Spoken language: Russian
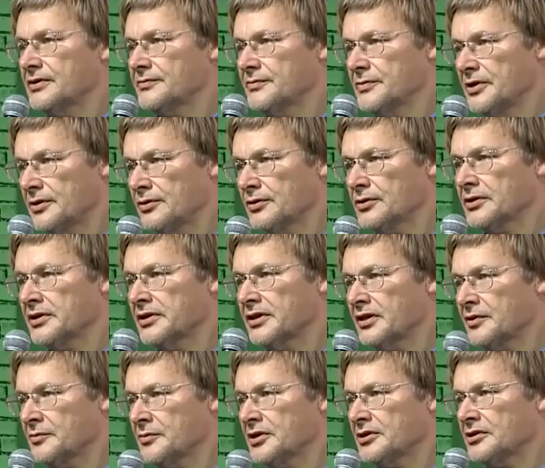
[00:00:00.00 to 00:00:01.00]
миллион
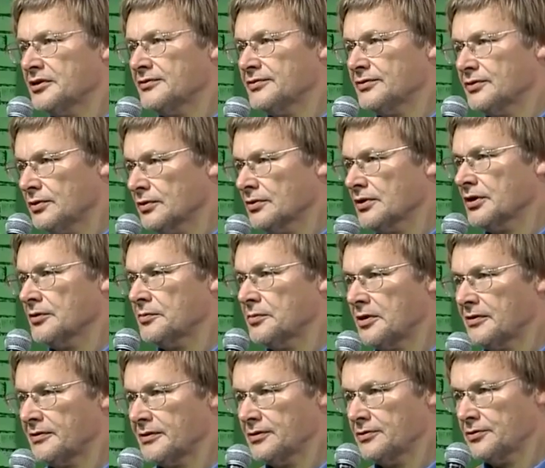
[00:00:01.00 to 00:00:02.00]
километров тонких
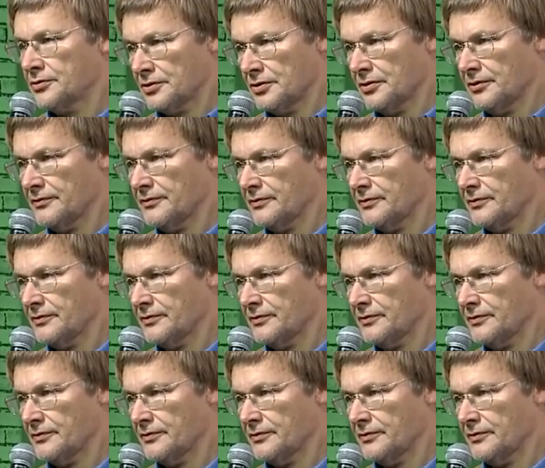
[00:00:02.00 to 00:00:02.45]
проводочков.